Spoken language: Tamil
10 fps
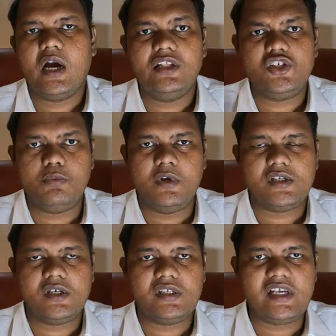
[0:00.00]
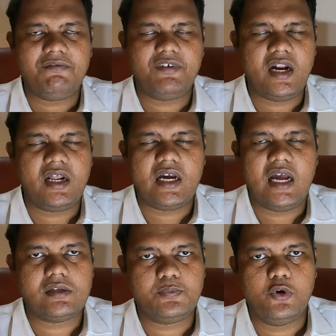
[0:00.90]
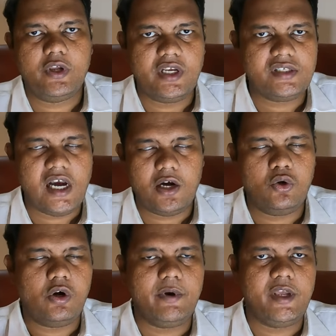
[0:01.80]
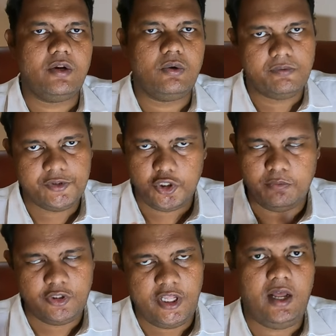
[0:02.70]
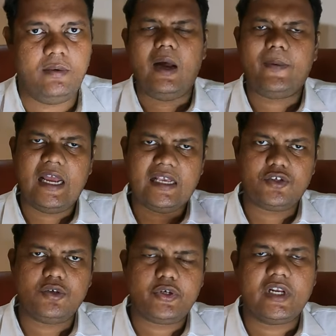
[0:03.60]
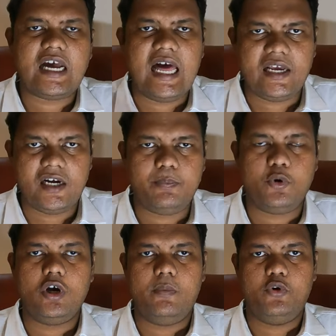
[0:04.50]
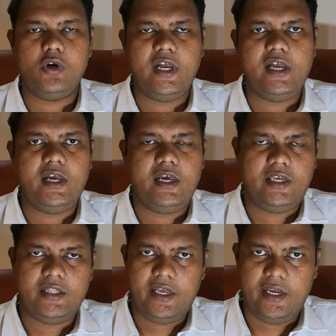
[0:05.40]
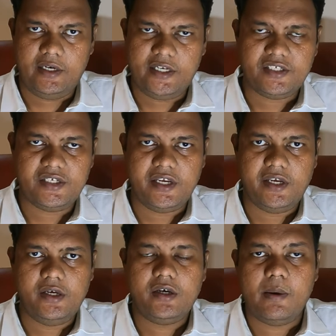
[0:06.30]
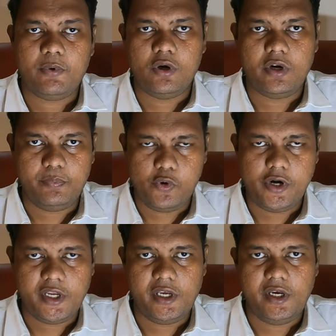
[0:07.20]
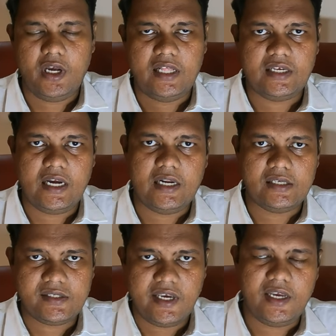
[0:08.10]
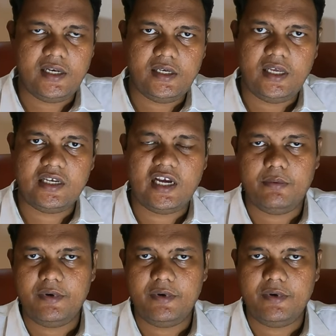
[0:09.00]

கன்சியூமர்ஸுக்கு சேஃபரான கார்ஸ் போய் ரீச் ஆகணும் அப்படிங்கிற ஒரு விஷயமும் தான் அப்புறம் ஆஸ் யூஷுவல் காலங்கள் போக போக இந்த டெஸ்டிங்கு அப்புறம் ரிப்போர்ட்டிங்கு அதுக்கான ஸ்கேலு அதுக்கான